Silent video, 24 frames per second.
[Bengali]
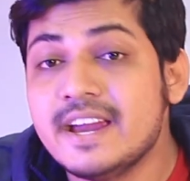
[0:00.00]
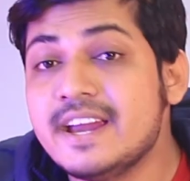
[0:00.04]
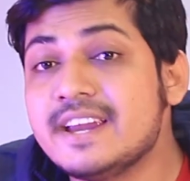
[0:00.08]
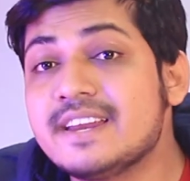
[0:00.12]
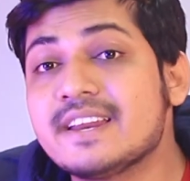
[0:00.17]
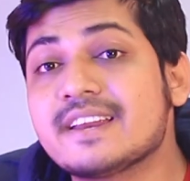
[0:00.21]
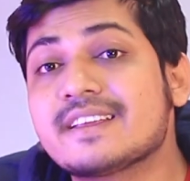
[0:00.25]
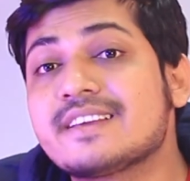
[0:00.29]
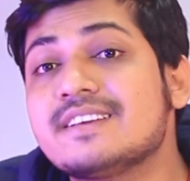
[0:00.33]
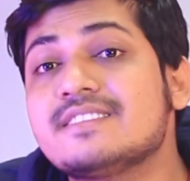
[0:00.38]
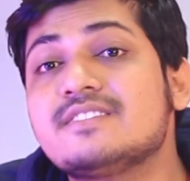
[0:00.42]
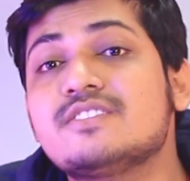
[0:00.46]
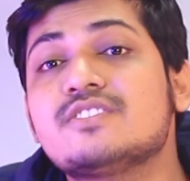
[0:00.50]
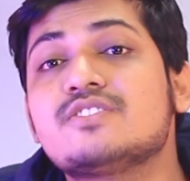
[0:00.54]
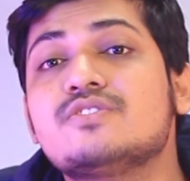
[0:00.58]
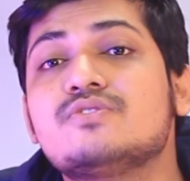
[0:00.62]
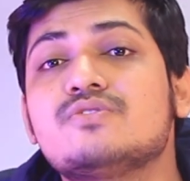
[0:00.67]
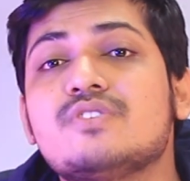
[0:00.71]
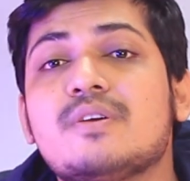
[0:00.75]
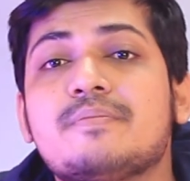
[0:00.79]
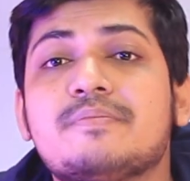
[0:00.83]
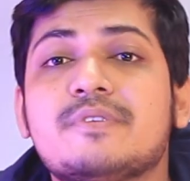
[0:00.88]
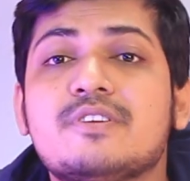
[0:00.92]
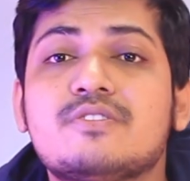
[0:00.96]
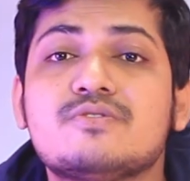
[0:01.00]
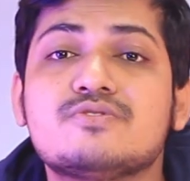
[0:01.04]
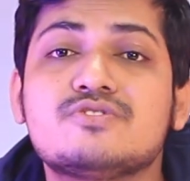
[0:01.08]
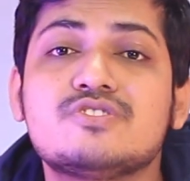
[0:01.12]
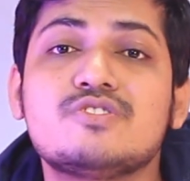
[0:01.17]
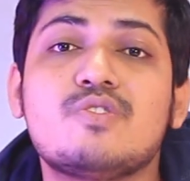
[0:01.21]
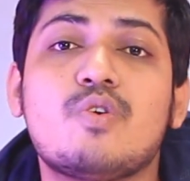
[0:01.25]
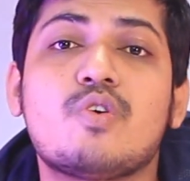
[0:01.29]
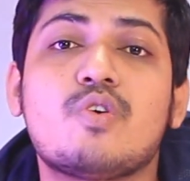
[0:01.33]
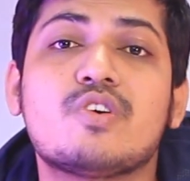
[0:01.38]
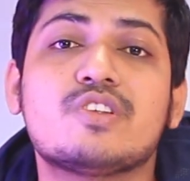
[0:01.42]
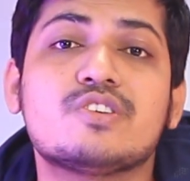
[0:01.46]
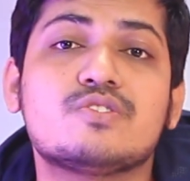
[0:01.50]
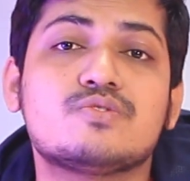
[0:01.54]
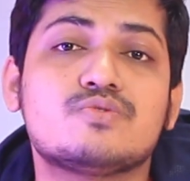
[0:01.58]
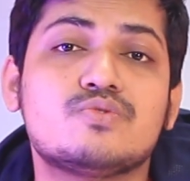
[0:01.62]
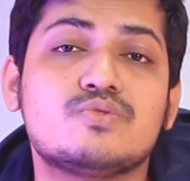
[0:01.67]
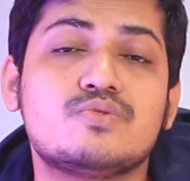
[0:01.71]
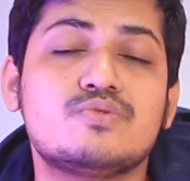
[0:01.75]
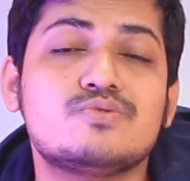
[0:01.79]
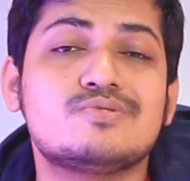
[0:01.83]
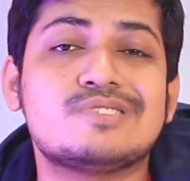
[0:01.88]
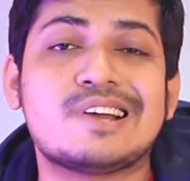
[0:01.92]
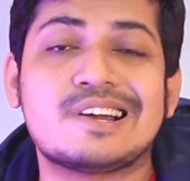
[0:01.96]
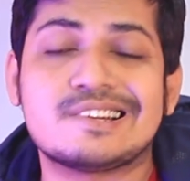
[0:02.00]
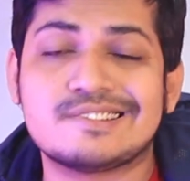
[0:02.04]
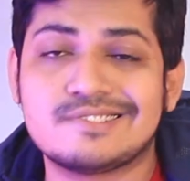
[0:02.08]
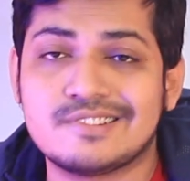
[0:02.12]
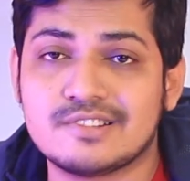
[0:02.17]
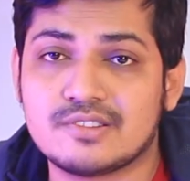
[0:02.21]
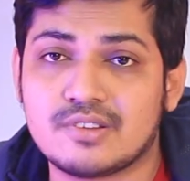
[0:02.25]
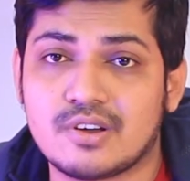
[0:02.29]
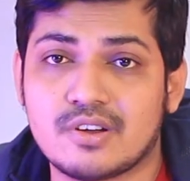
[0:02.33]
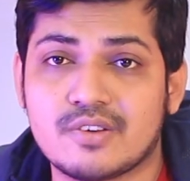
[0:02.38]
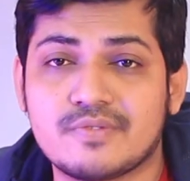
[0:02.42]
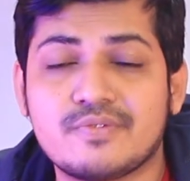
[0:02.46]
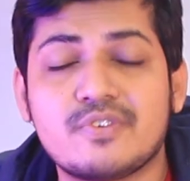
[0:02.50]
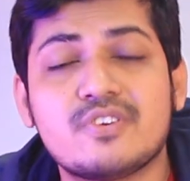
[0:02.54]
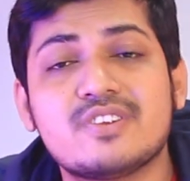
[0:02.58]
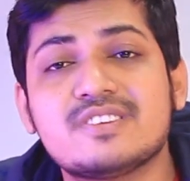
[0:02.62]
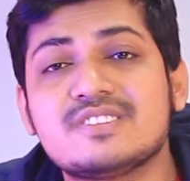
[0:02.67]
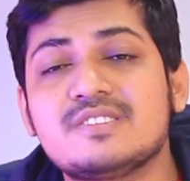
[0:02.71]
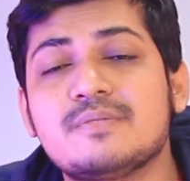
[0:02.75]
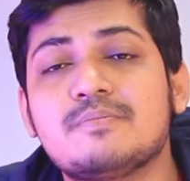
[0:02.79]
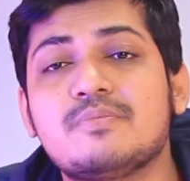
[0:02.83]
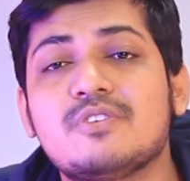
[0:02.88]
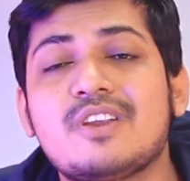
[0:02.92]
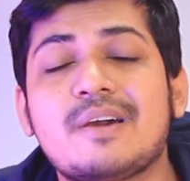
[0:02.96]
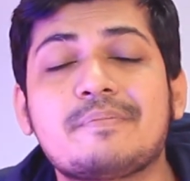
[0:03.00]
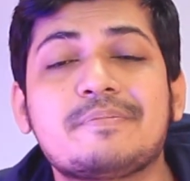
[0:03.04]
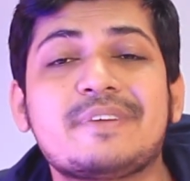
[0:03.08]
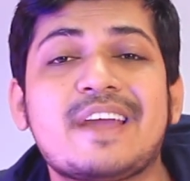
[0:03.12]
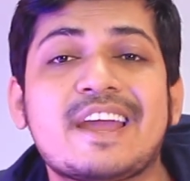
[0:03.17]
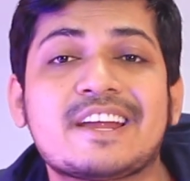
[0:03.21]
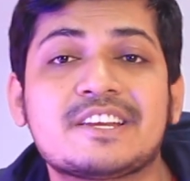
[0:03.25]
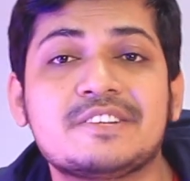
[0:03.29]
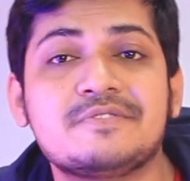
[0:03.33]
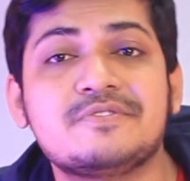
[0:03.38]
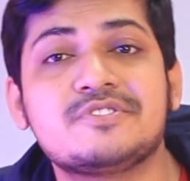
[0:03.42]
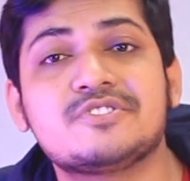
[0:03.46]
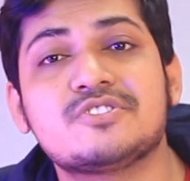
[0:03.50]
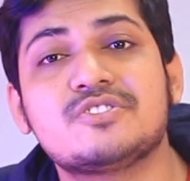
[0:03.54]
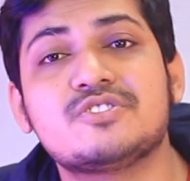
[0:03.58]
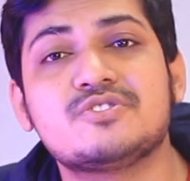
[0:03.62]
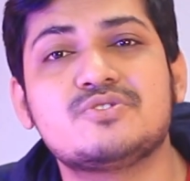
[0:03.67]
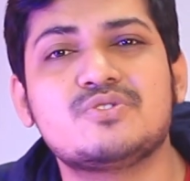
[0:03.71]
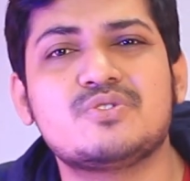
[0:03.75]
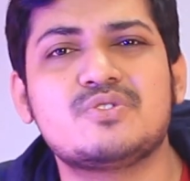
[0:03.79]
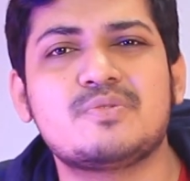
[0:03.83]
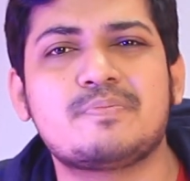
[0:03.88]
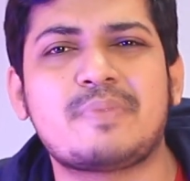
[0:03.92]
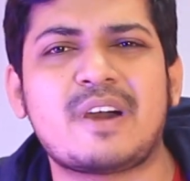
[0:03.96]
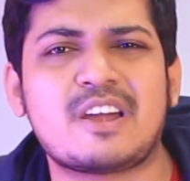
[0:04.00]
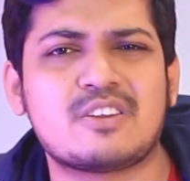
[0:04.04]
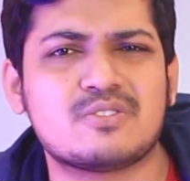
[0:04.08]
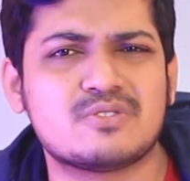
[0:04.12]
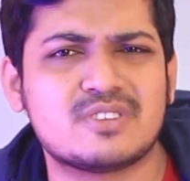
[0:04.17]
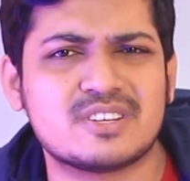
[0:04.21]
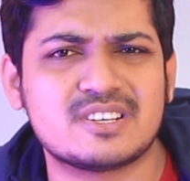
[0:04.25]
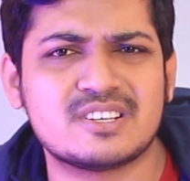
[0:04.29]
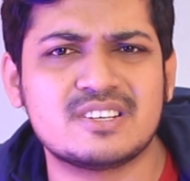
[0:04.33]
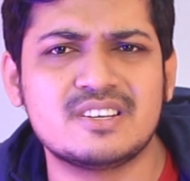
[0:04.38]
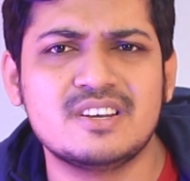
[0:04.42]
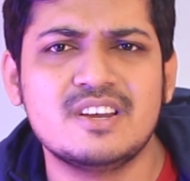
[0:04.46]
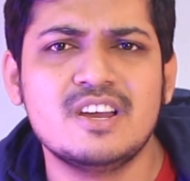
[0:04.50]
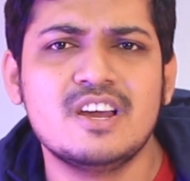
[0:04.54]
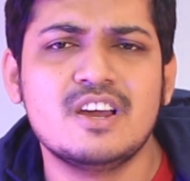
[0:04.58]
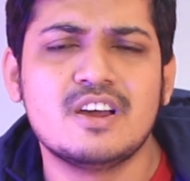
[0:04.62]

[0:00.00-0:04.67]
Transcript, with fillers: এটার ক্ষেত্রে কিন্তু আপনার হচ্ছে অনেকটুকু চার্জ দিতে হয় ফর এক্সাম্পল আপনি অ্যাক্টিভিশনের জন্য পারো থেকে